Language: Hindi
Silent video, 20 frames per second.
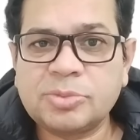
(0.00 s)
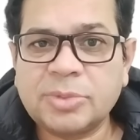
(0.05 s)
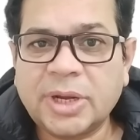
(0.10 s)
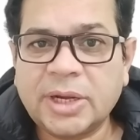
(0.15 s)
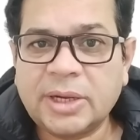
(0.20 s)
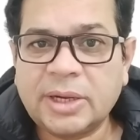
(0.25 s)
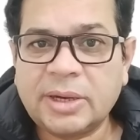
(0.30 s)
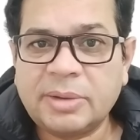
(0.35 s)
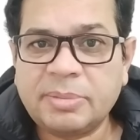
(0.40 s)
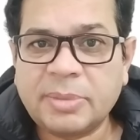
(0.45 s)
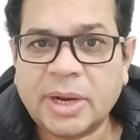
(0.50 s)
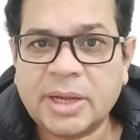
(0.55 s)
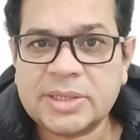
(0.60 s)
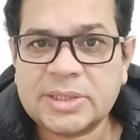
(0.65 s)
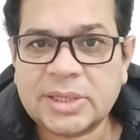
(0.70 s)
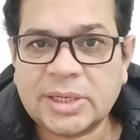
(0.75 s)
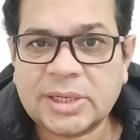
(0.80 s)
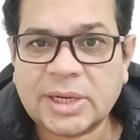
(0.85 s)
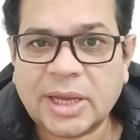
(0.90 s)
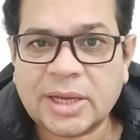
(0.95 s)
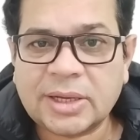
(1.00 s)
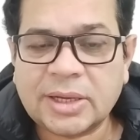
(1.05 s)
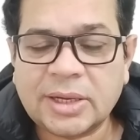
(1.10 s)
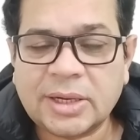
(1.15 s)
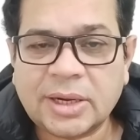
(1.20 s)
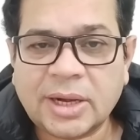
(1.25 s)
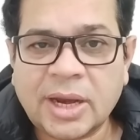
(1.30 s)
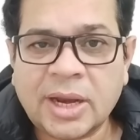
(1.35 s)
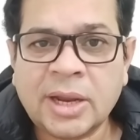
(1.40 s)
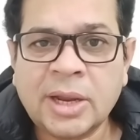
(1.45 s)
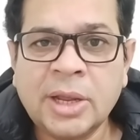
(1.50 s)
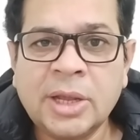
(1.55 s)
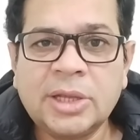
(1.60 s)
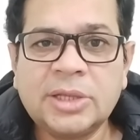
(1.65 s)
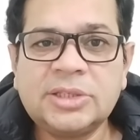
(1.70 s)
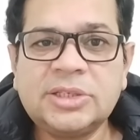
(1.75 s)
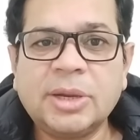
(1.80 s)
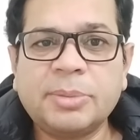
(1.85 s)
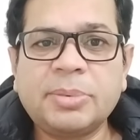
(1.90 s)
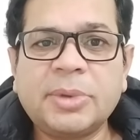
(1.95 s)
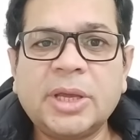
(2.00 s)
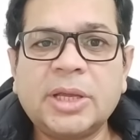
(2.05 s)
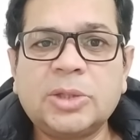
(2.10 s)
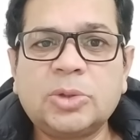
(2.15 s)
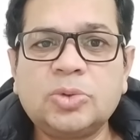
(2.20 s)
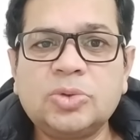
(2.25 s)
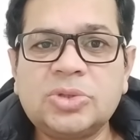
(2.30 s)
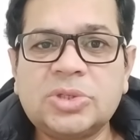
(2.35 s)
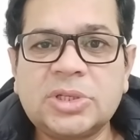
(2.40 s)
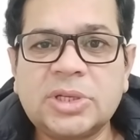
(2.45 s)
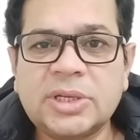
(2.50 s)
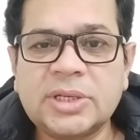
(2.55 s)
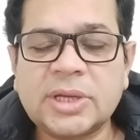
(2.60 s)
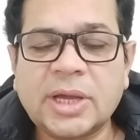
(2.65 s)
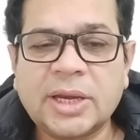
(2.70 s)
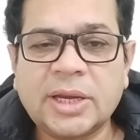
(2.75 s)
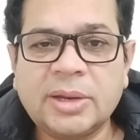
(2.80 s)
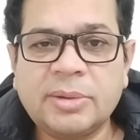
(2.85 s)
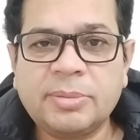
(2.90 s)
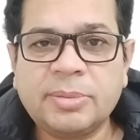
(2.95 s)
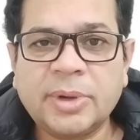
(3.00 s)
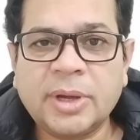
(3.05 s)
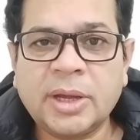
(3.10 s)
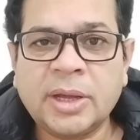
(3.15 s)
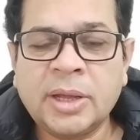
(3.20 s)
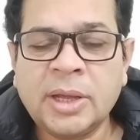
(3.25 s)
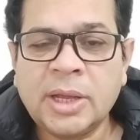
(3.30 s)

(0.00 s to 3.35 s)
शुमाली लिबनान से अटैक कर रहा है जबकि दूसरी जानब